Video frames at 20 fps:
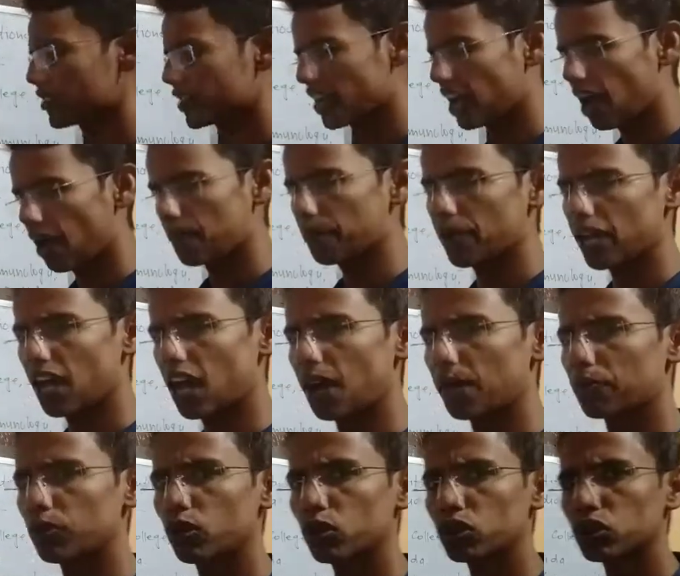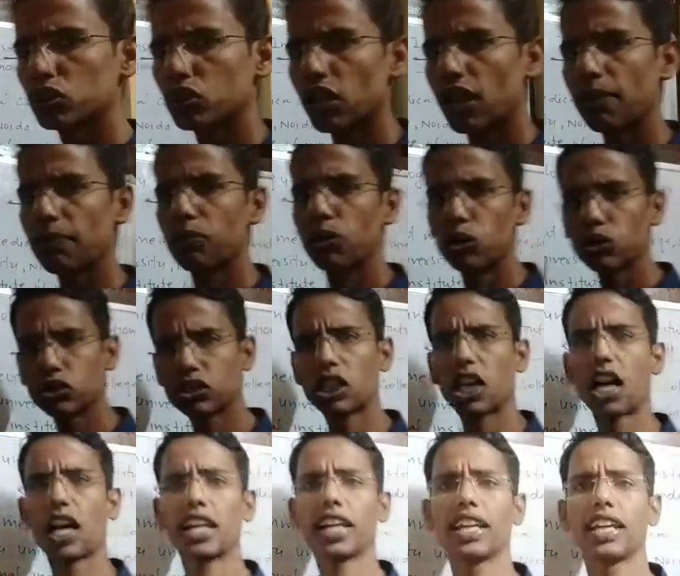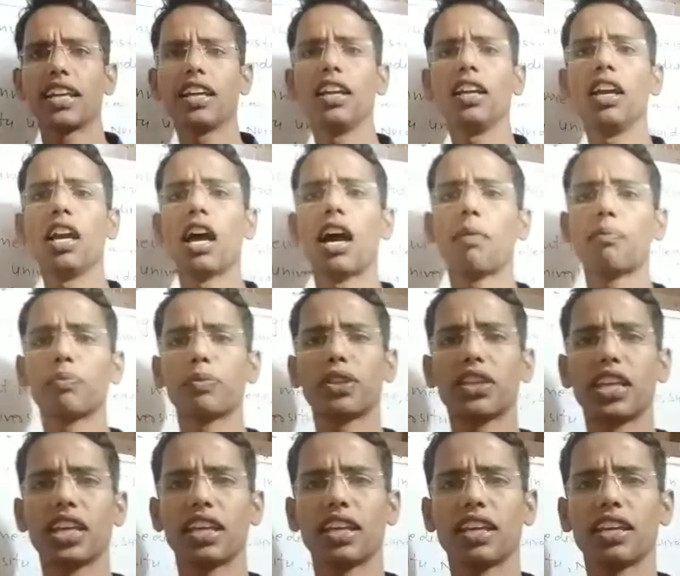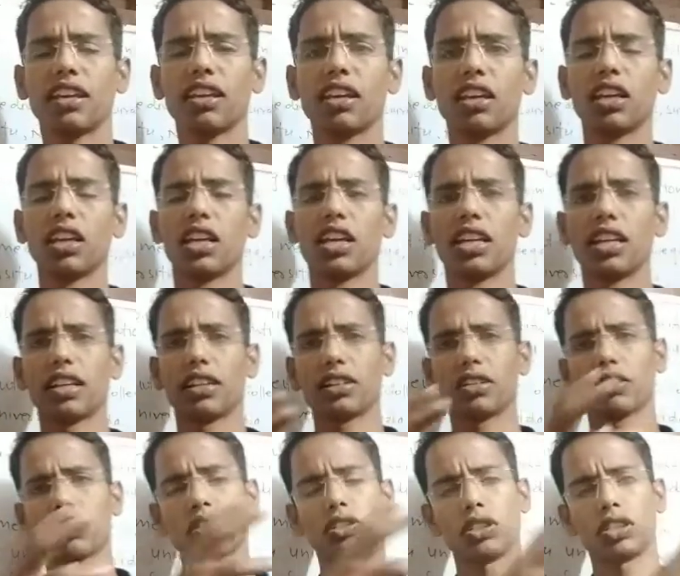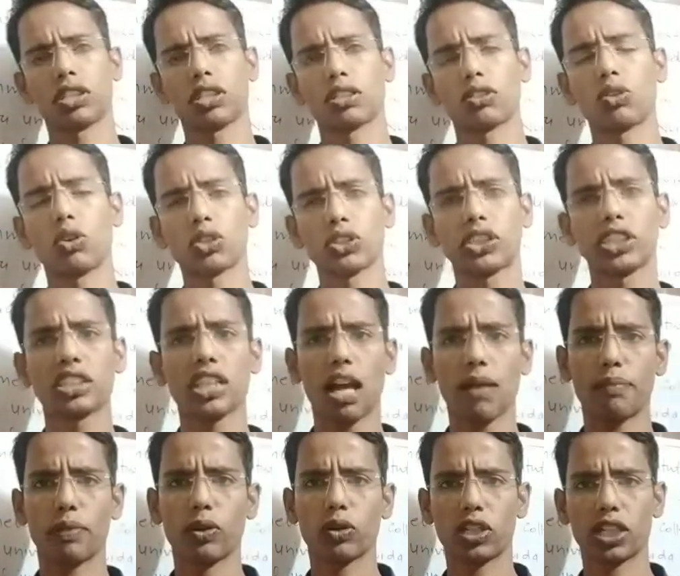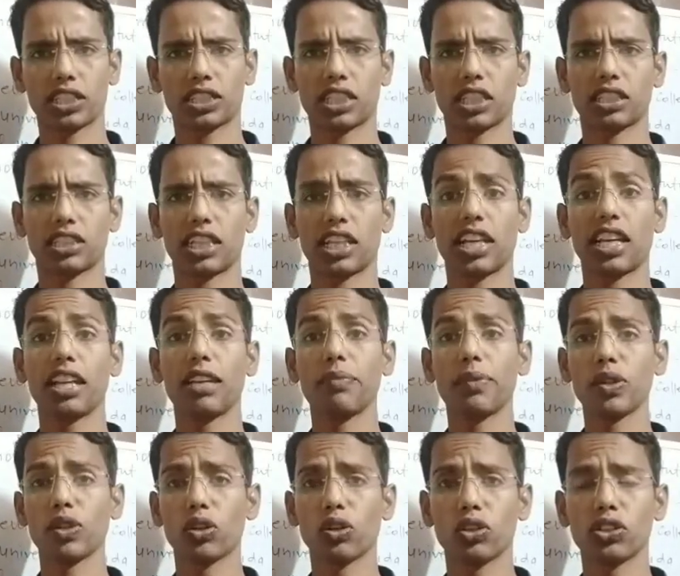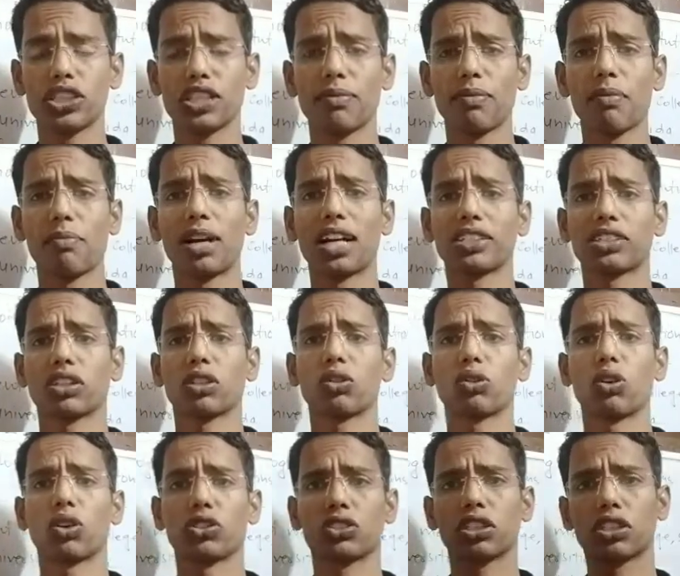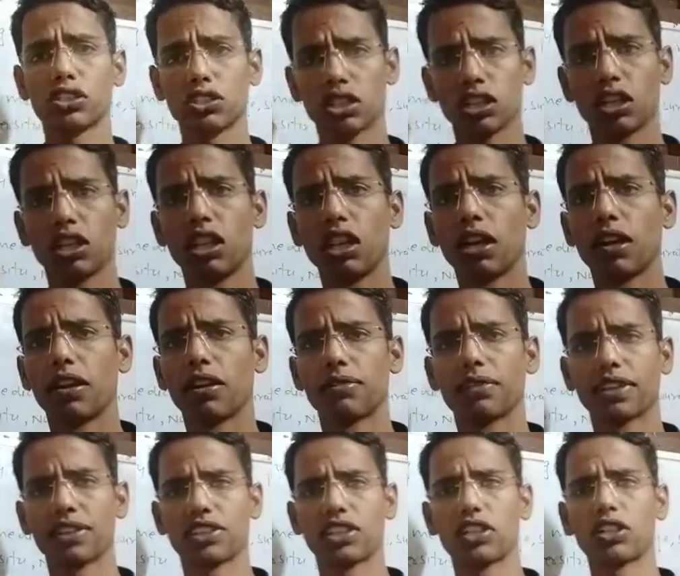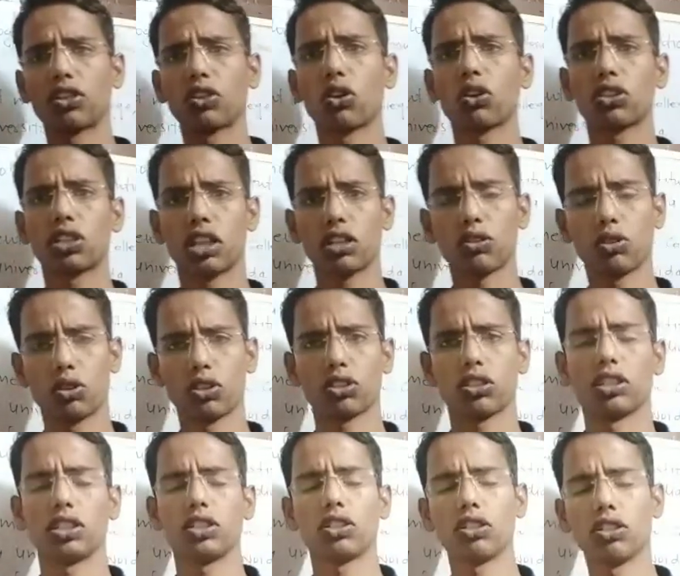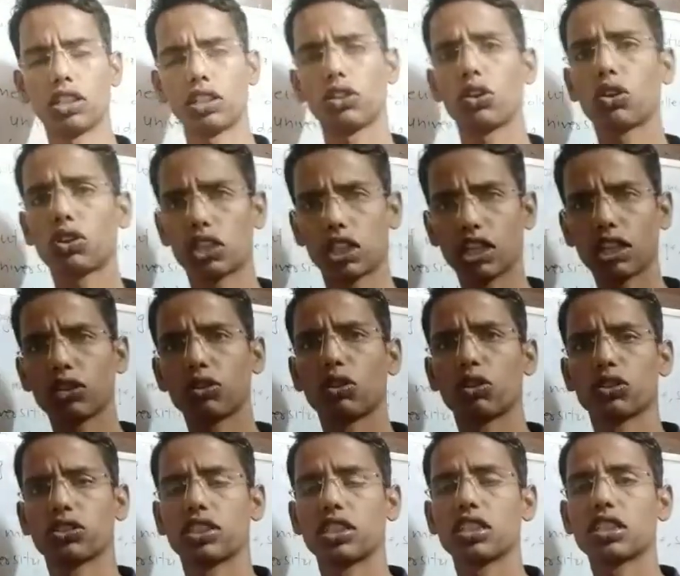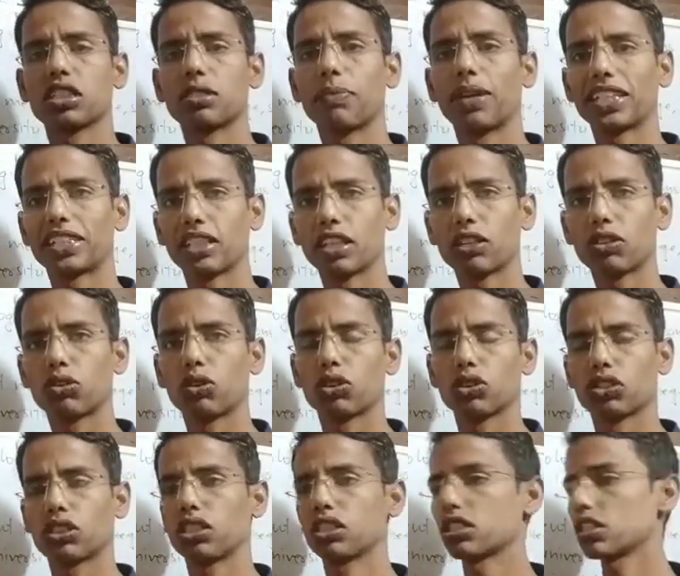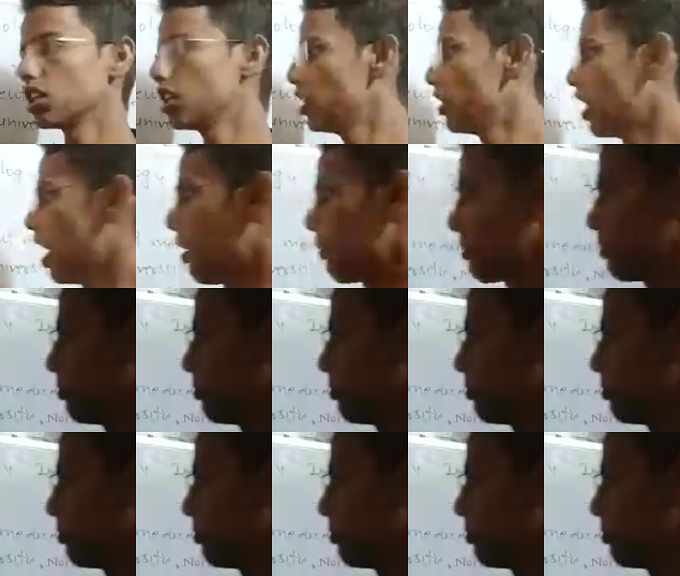यहाँ पे आप लोग जो है बहुत सारे अपने कोर्सेज आप लोग कर सकते हैं इम्यूनोलॉजी में मास्टर कोर्सेज फर्दर डॉक्टर डॉक्टरल कोर्सेज बैचलर कोर्सेज अब